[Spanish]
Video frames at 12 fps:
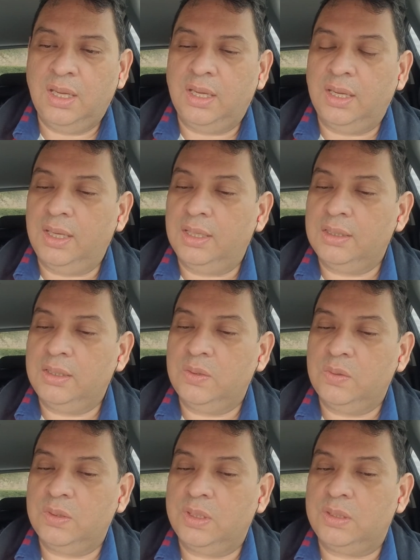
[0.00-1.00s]
Él
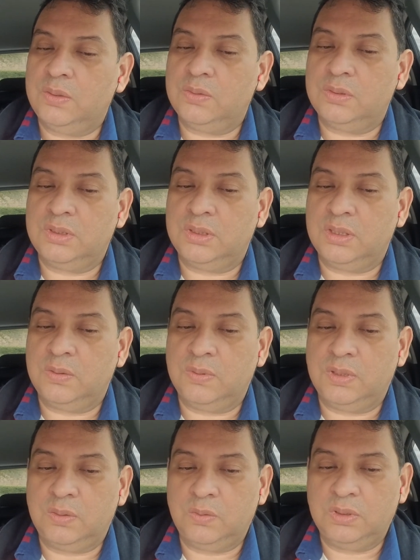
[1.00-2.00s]
dijo que no se debe
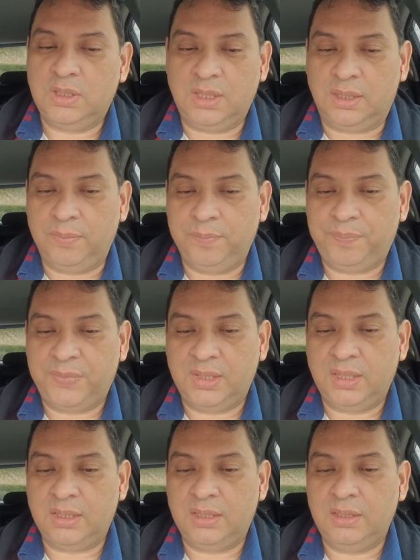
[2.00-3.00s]
de juzgar.
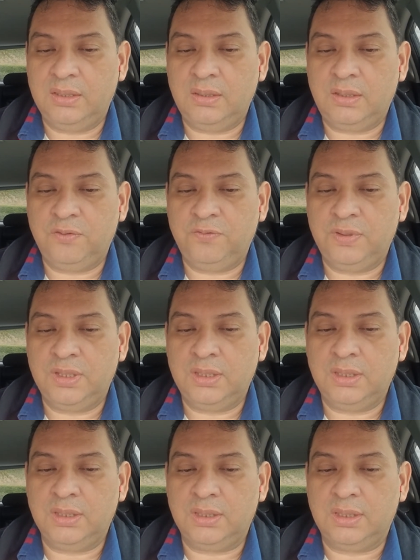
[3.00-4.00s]
Aquí se
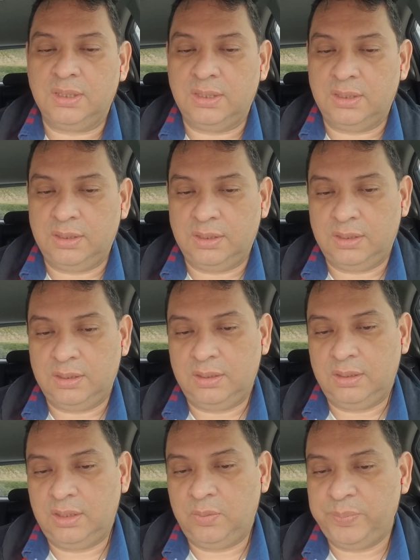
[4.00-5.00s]
refiere eh,
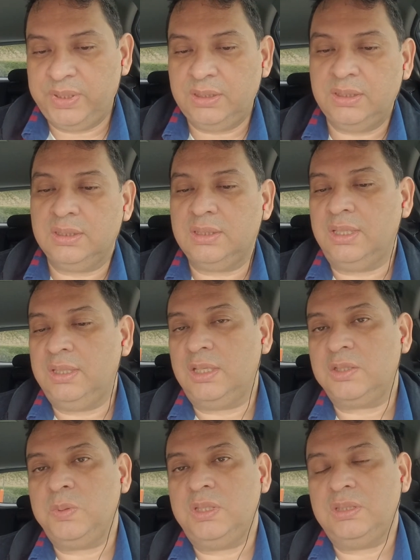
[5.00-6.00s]
implícita y
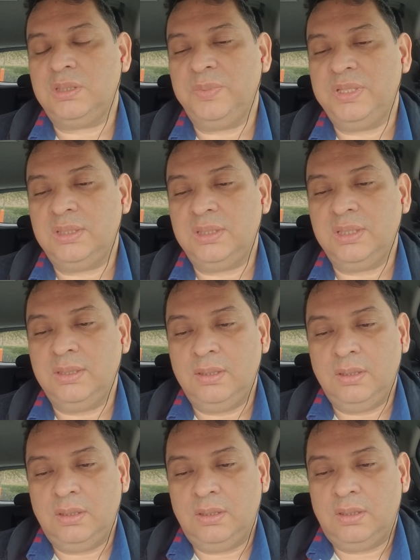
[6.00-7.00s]
explícitamente
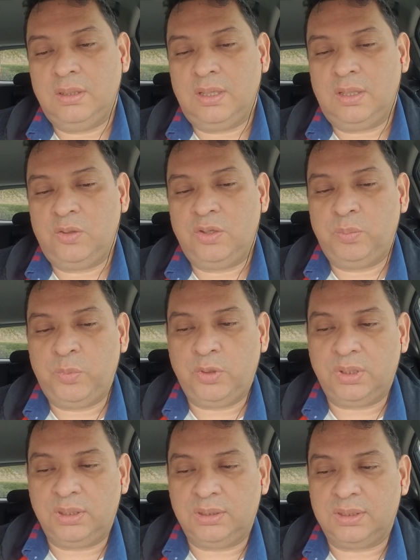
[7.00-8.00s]
a los
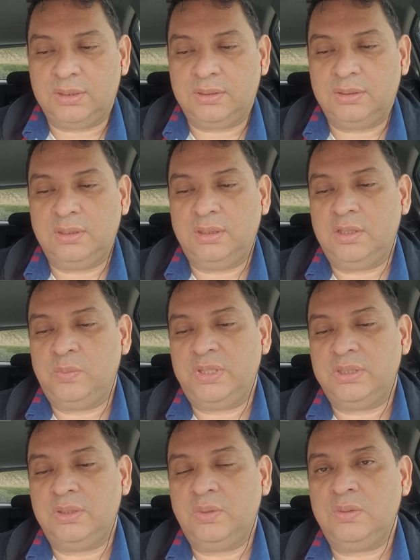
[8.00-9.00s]
hipócritas. En el
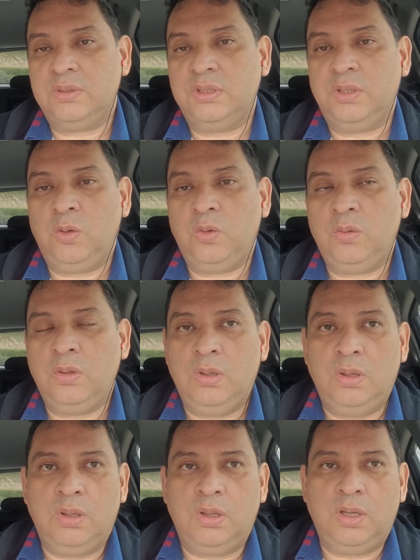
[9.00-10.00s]
versículo 5
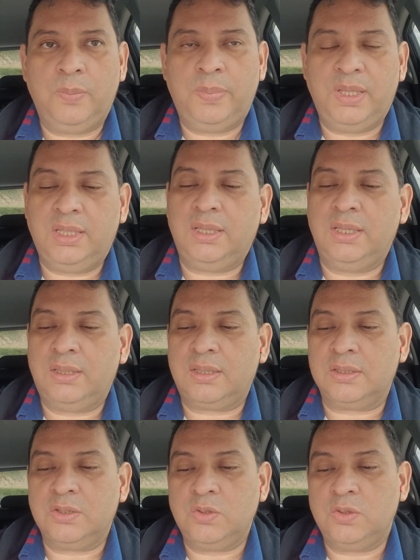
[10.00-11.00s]
explica la
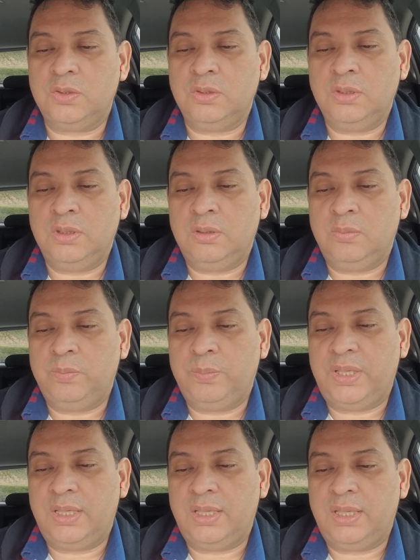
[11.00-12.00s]
razón
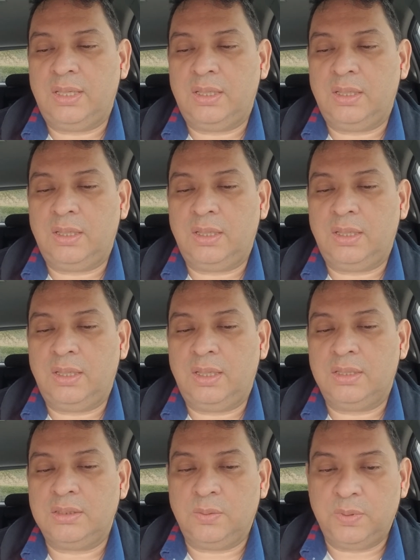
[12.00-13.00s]
para
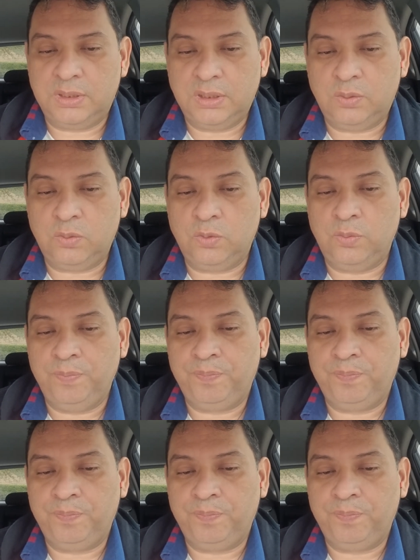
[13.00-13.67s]
este versículo.